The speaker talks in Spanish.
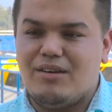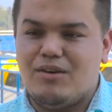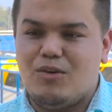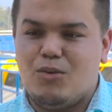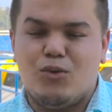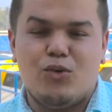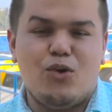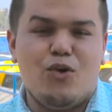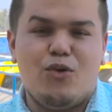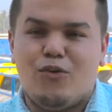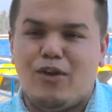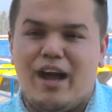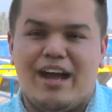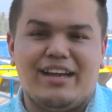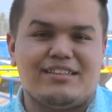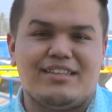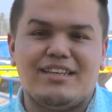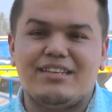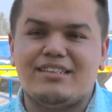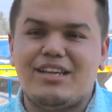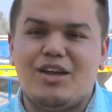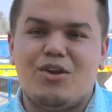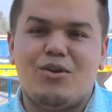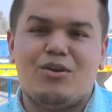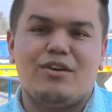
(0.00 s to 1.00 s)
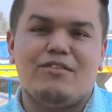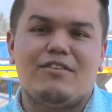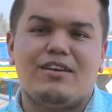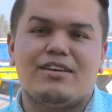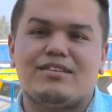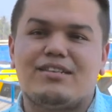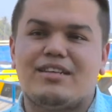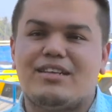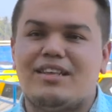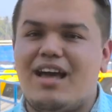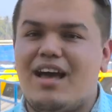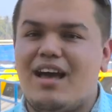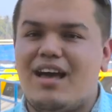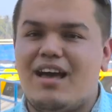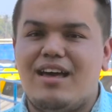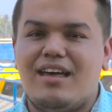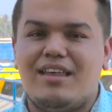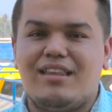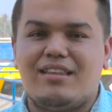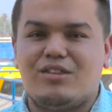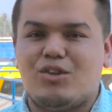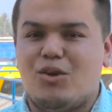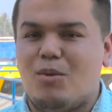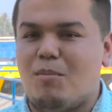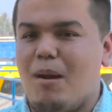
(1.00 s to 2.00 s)
uno asiste a la universidad,
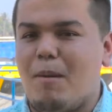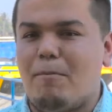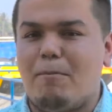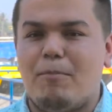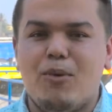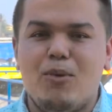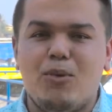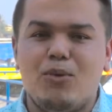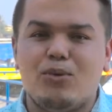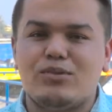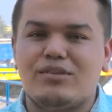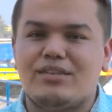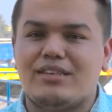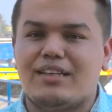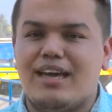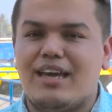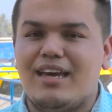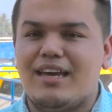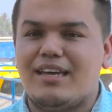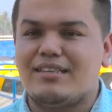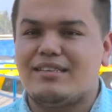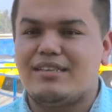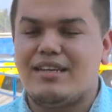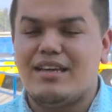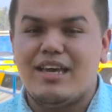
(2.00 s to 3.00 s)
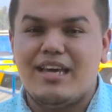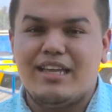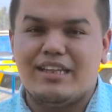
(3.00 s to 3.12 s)
toma apuntes,